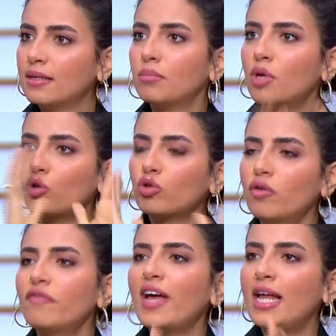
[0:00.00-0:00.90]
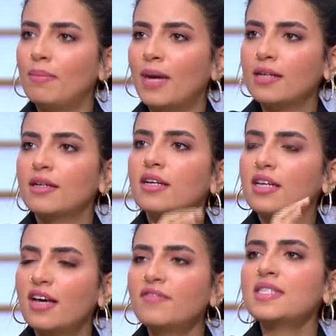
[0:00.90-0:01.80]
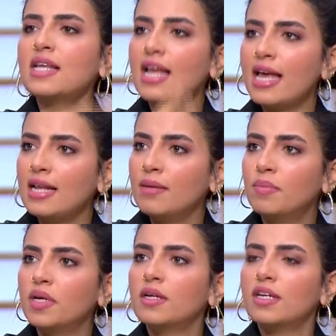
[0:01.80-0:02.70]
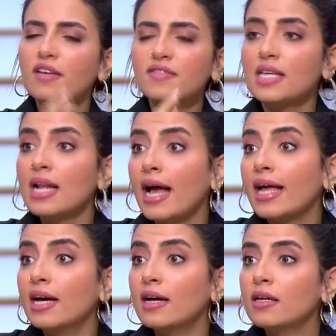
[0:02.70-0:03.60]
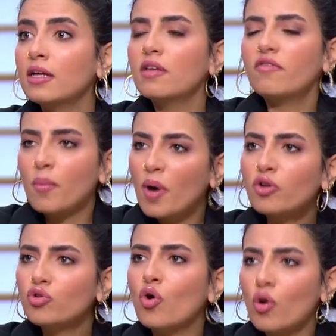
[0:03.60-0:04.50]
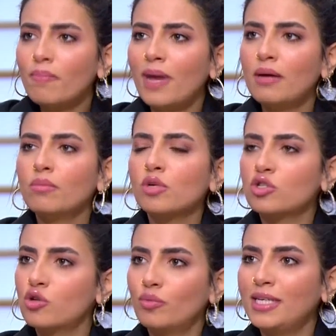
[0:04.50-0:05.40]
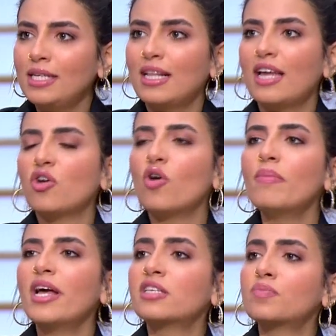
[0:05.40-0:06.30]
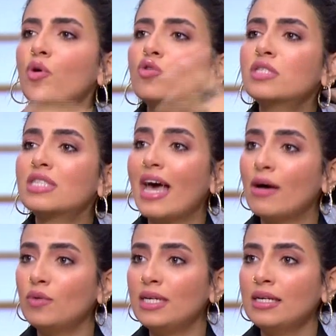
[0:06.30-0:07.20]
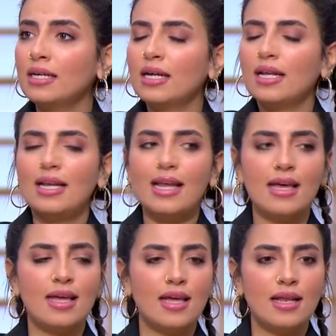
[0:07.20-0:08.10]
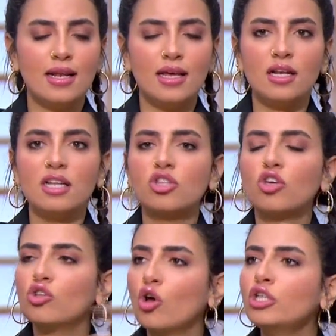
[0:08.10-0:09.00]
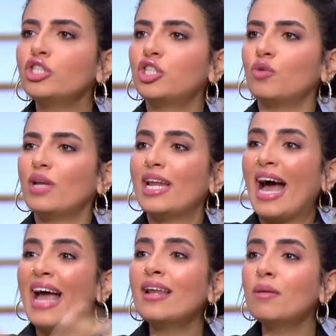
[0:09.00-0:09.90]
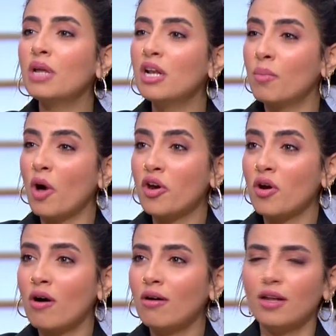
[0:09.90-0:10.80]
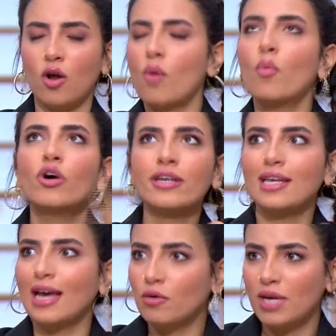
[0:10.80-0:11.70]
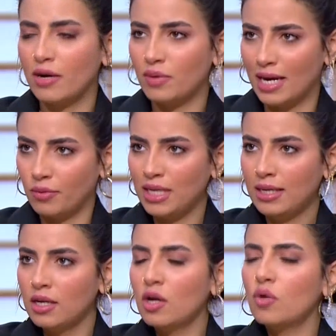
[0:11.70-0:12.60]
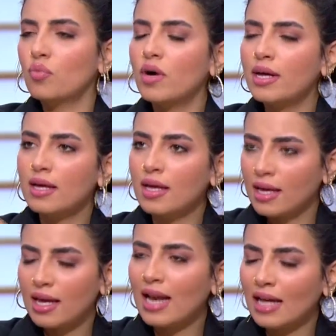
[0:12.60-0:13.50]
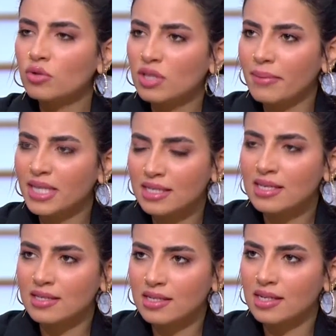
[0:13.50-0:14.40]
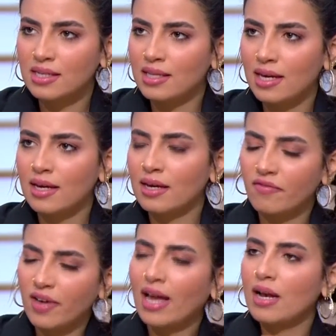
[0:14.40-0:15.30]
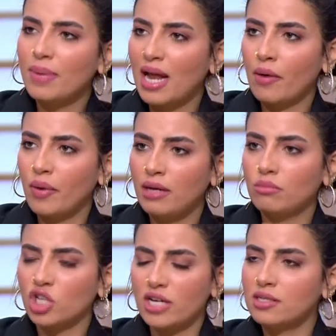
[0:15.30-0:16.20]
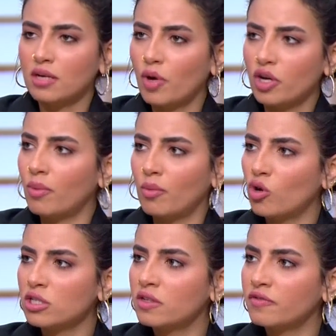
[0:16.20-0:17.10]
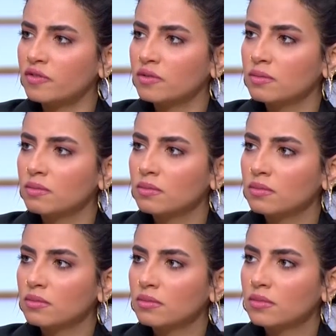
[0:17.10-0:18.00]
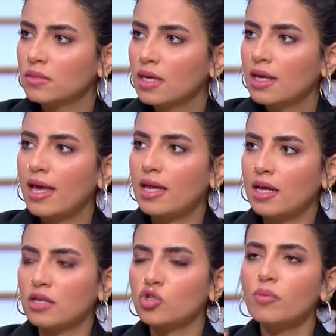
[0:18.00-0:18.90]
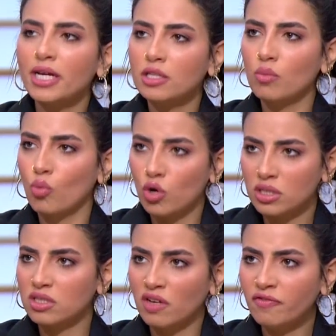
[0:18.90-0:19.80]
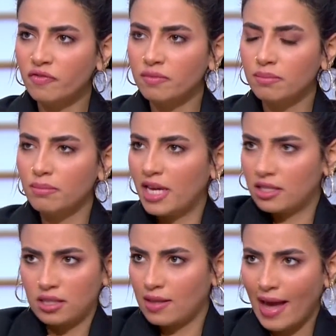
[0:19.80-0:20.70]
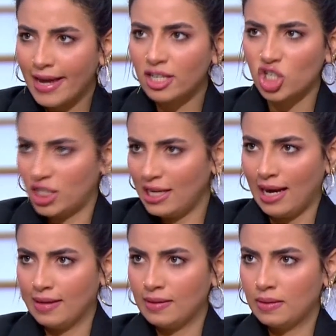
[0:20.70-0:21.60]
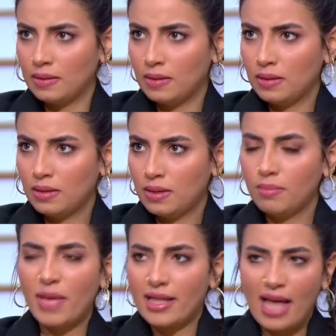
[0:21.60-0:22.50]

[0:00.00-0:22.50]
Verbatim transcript: بيحطهم في علبه نفس القالب نفس الحاجه فبرضه هم مظلومين لان هم اكسبوزد قوي للتكنولوجي وللعالم اللي بره اللي هو مغري قوي قوي قوي واللي عنده 8 9 سنين ده في اغلب الاحوال مش عايز يكبر يبقى موظف احنا سمعه الموظف بقت حاجه آه، شنيعه اه اه ده حقيقه ده حقيقه بقت